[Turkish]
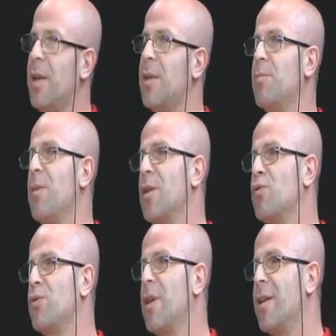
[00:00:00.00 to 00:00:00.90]
ilk
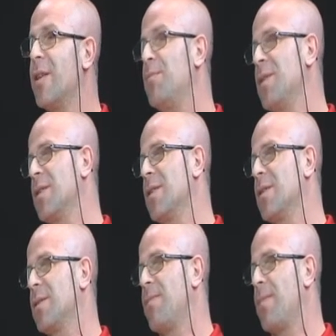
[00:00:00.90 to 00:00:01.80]
mezunları da
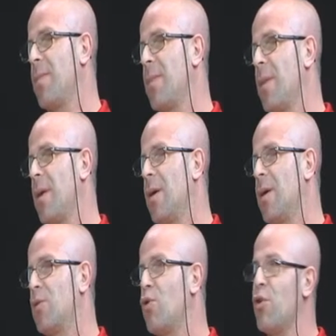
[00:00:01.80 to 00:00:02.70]
biziz. Tebrik ediyorum. E,
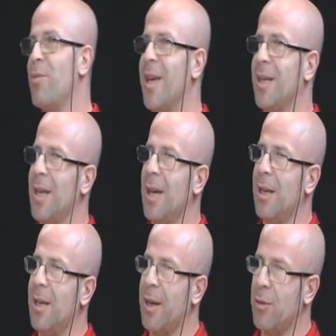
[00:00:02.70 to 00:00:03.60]
gerçekten. Görme
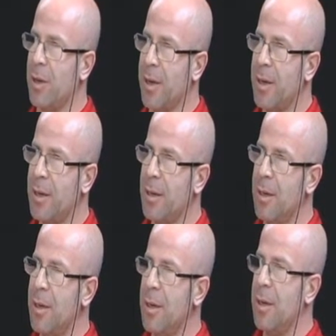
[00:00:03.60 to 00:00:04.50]
engelliler olarak.
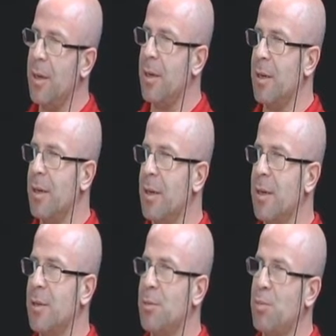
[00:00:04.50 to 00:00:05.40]

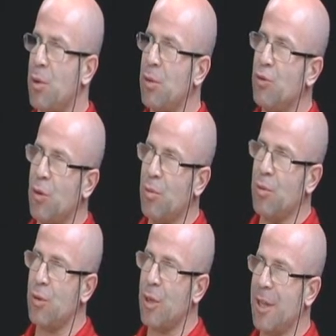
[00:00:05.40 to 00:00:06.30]
E, sporun çok
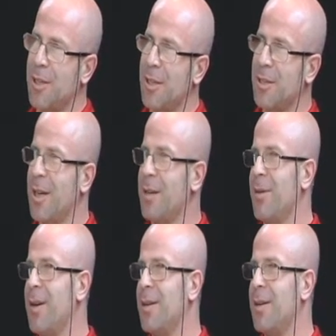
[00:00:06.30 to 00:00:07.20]
büyük kazançları
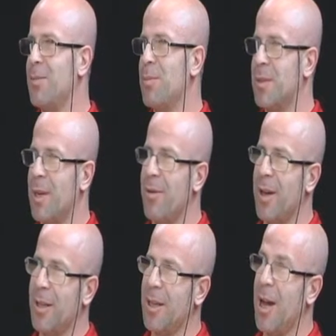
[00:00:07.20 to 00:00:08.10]
var bize
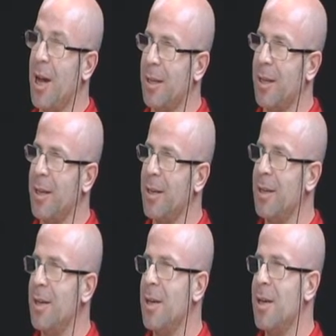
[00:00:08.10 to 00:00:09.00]
verdiği halterin.
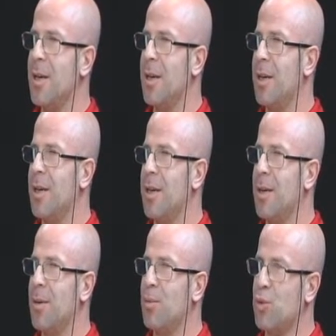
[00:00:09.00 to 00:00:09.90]
E,
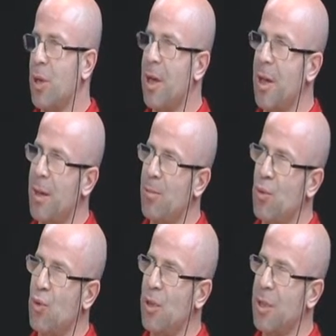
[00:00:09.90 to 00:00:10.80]
bu da en
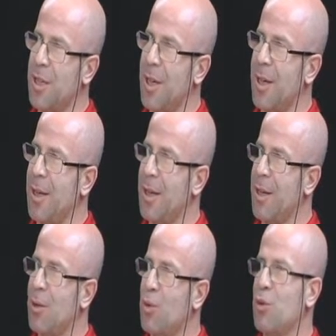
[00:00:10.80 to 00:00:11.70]
büyük işte
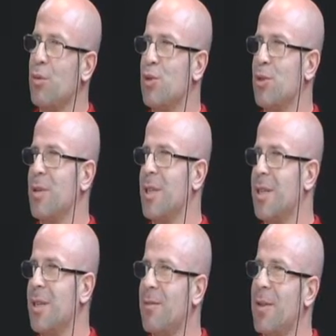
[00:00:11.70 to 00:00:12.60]
e, okulumuzu
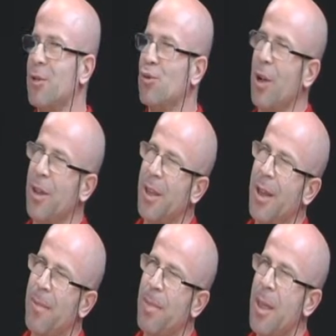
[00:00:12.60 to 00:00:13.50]
bitirdik ve şu
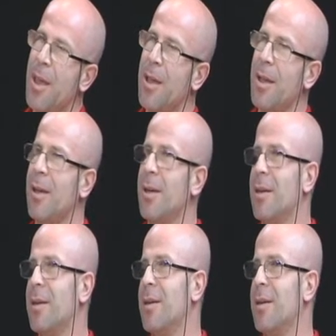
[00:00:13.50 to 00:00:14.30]
anda e,